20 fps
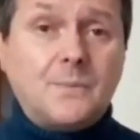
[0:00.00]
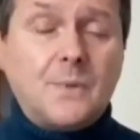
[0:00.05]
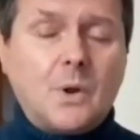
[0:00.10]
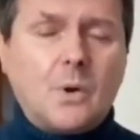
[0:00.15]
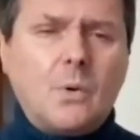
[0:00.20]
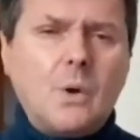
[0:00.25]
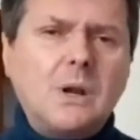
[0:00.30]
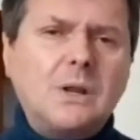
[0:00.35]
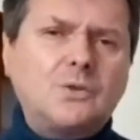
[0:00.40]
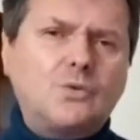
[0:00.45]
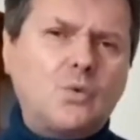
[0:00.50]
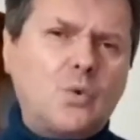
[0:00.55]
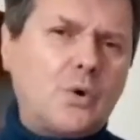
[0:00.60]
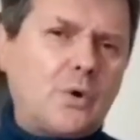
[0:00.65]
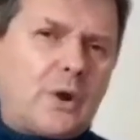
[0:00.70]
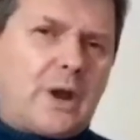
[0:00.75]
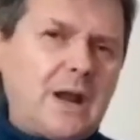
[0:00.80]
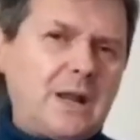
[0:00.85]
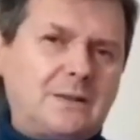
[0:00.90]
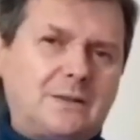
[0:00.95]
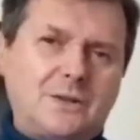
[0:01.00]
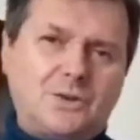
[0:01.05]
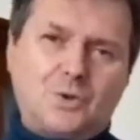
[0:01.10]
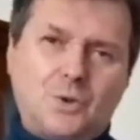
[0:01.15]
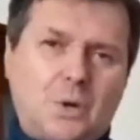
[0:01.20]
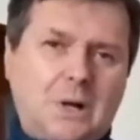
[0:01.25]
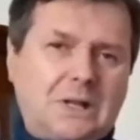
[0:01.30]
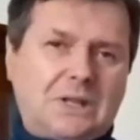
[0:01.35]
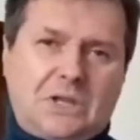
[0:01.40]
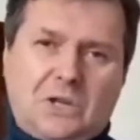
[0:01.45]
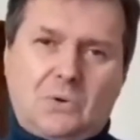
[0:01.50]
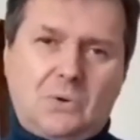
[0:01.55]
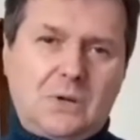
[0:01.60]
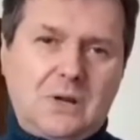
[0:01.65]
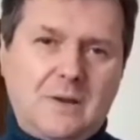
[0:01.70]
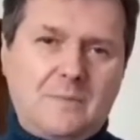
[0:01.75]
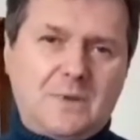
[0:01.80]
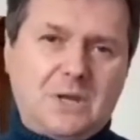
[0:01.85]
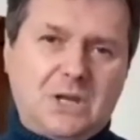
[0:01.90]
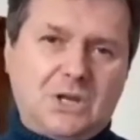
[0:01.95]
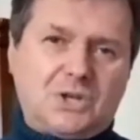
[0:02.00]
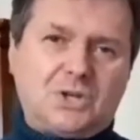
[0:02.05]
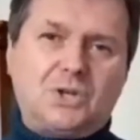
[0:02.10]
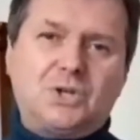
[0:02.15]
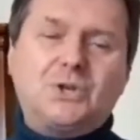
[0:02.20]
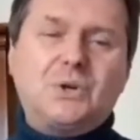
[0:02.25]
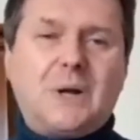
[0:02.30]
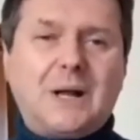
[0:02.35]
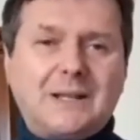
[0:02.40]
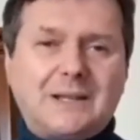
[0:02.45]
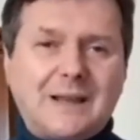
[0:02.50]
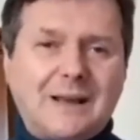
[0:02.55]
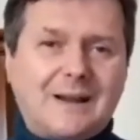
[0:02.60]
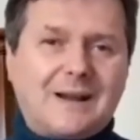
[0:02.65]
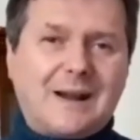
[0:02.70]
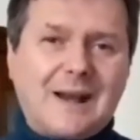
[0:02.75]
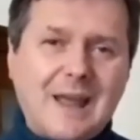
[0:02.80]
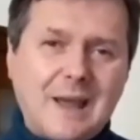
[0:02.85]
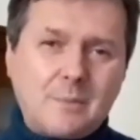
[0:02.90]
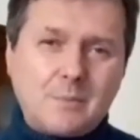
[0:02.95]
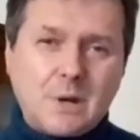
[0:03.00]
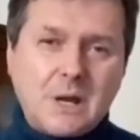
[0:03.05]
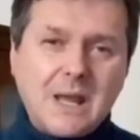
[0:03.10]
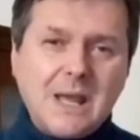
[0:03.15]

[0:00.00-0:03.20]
Quelle due orette giocate con gli amici, giocate al club,